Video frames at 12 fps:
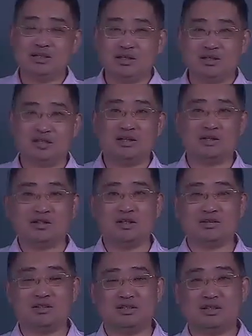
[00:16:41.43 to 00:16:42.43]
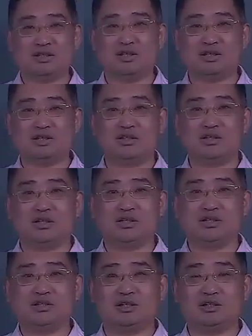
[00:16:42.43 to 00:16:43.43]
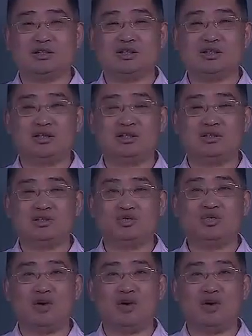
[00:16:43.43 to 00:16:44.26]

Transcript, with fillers: 超市的这个这个超市的这个主管，对吧？